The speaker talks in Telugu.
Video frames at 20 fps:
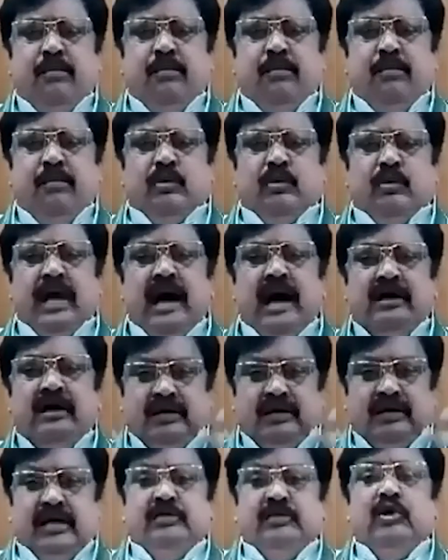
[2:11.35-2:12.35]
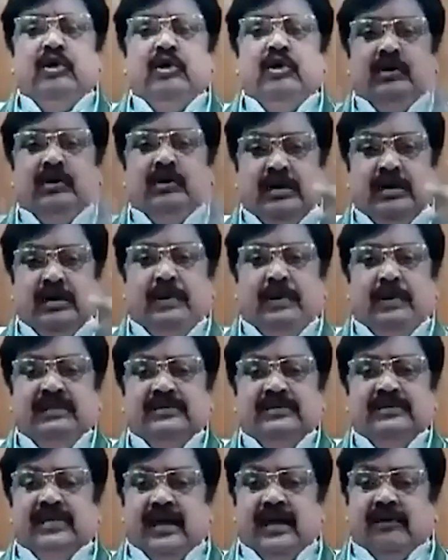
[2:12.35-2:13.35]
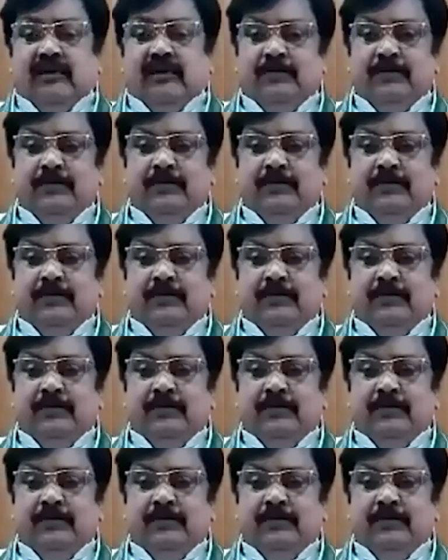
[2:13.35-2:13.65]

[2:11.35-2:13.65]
పోకుండా ఎందుకు నిర్బంధించారు